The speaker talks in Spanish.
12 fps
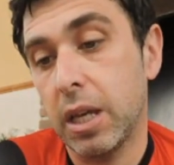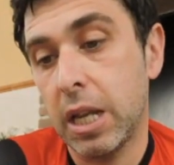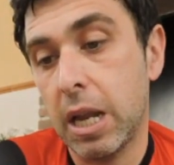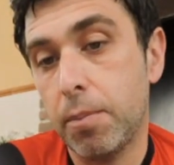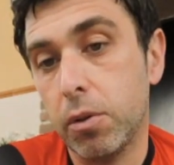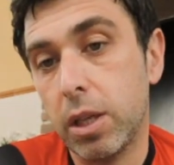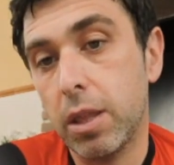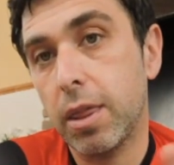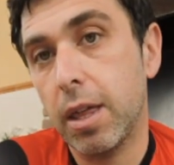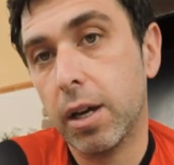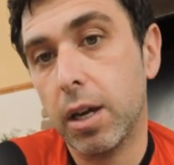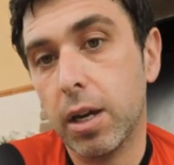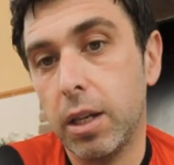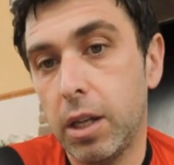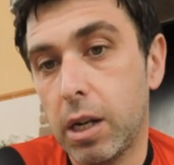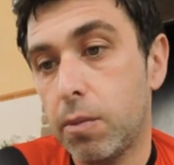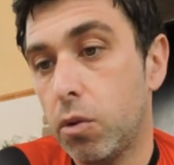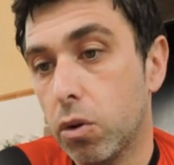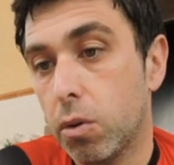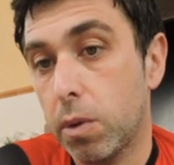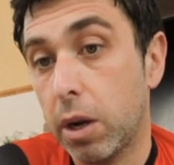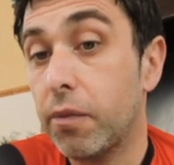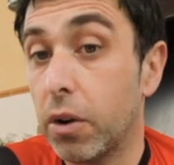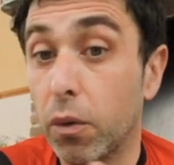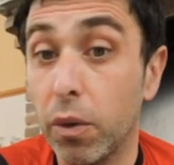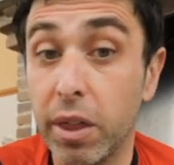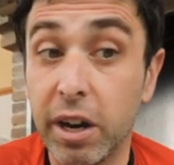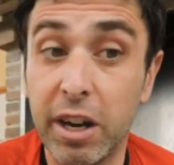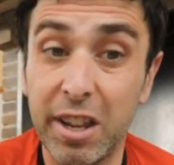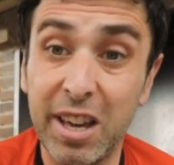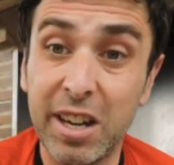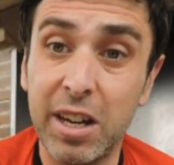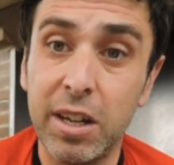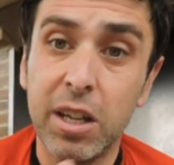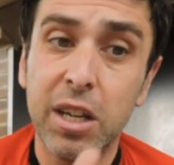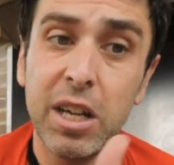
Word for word: la potencia que generamos como en la frecuencia cardíaca.